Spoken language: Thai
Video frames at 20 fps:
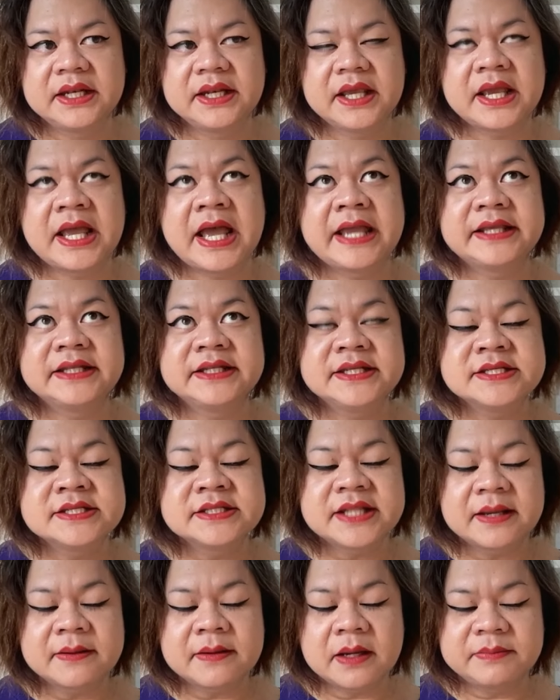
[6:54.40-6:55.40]
นะคะอย่างที่
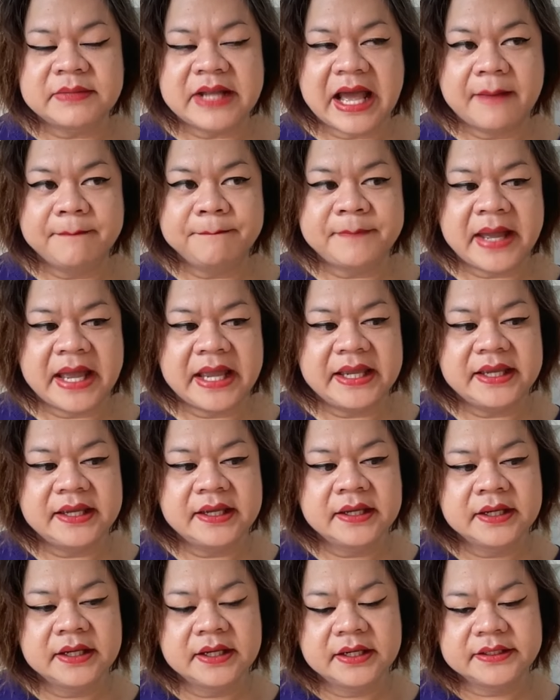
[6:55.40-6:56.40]
ตั้งคำถามไป
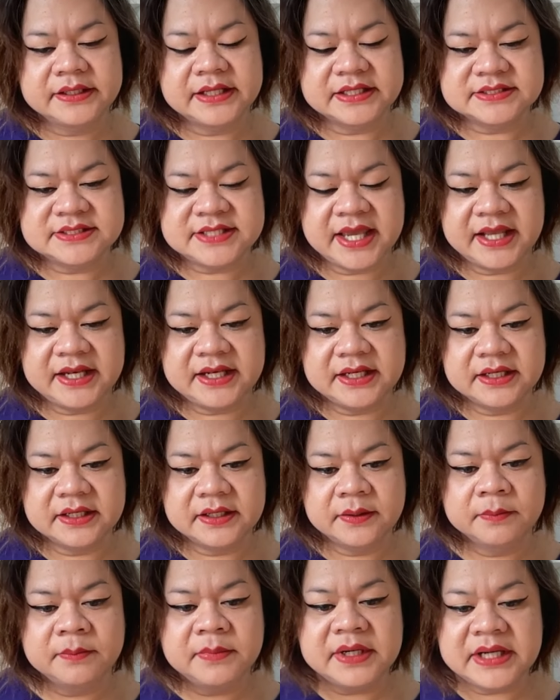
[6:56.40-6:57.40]
อย่างเช่น
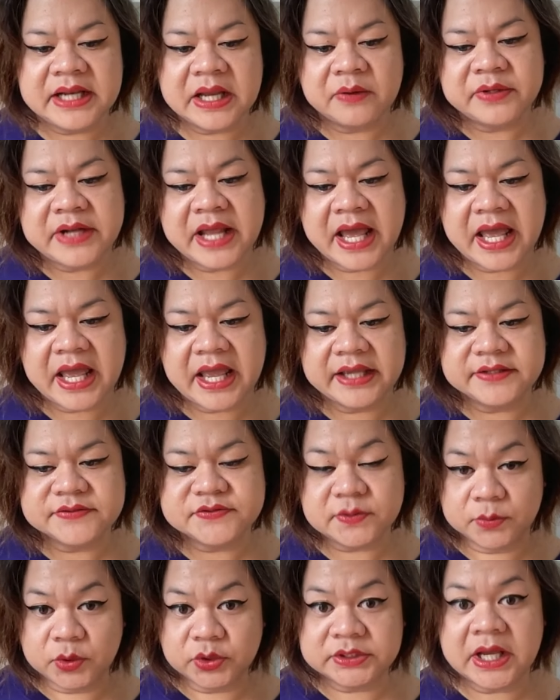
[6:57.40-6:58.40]
เมื่อเราได้
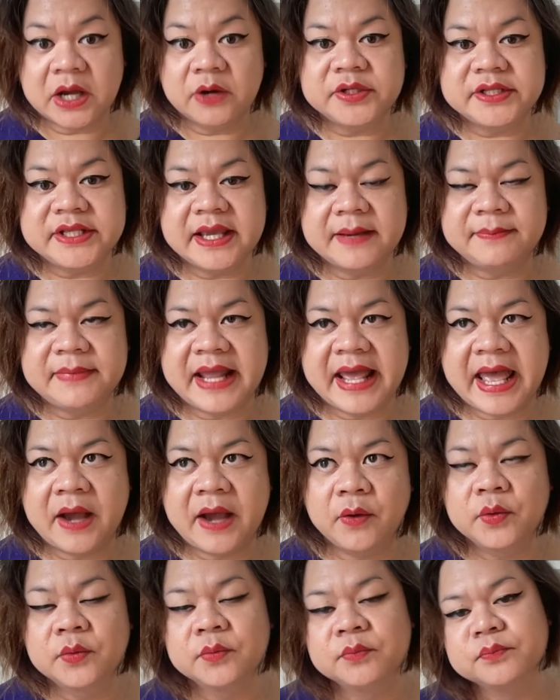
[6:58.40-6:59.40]
สมรสเท่าเทียมแล้ว
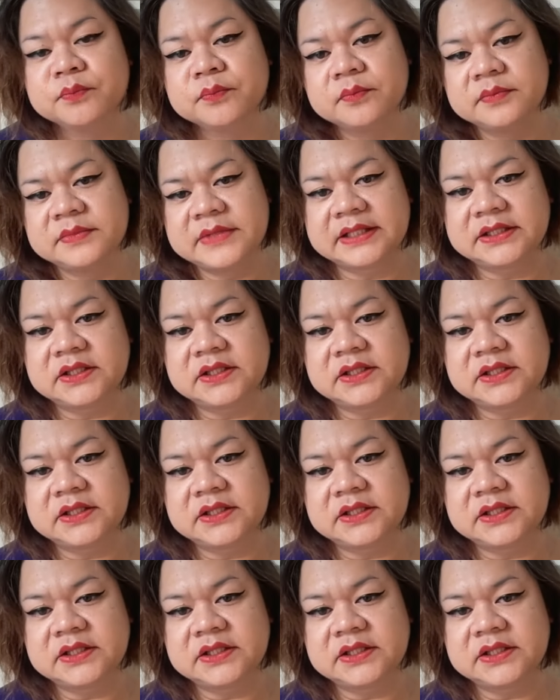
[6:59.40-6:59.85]
ณ